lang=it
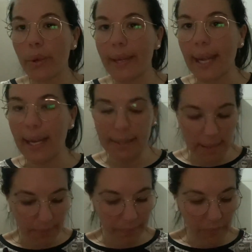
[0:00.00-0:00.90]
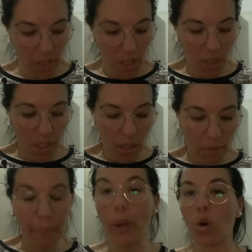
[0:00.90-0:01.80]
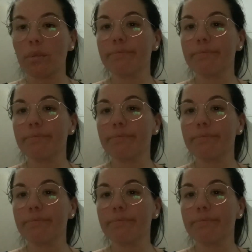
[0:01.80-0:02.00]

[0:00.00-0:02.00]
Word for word: gradi però